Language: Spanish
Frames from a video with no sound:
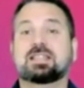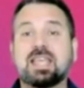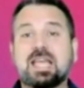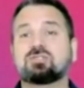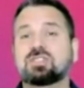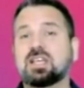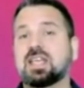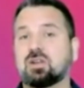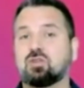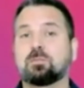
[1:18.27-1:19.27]
¿te
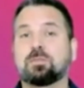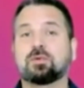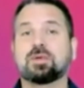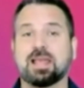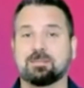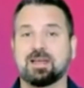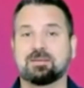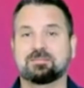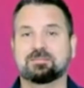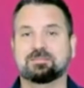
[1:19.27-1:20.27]
causaría algún problema?